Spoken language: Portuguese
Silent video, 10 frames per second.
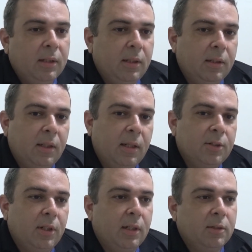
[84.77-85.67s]
tentar
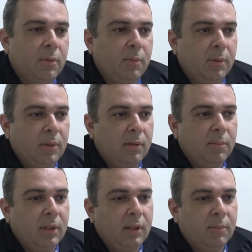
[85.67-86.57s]
chegar nesse problema da
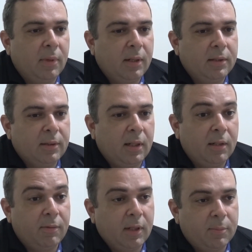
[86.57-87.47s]
maneira mais
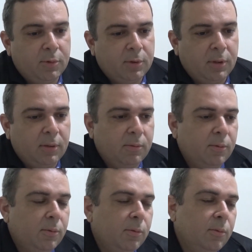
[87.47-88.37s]
aliviada possível,
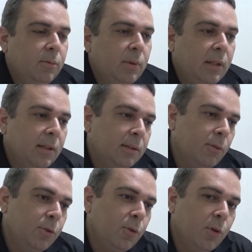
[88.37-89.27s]
com realização de